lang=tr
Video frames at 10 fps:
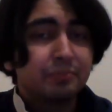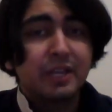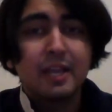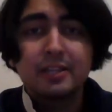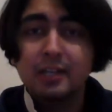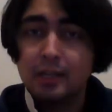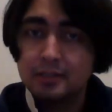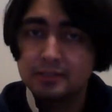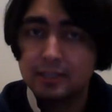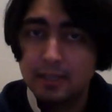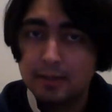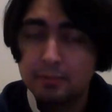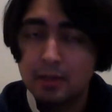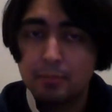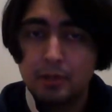kendi kanalınızın reklamını
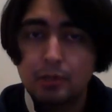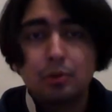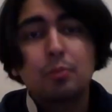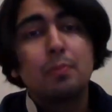yapmak yok.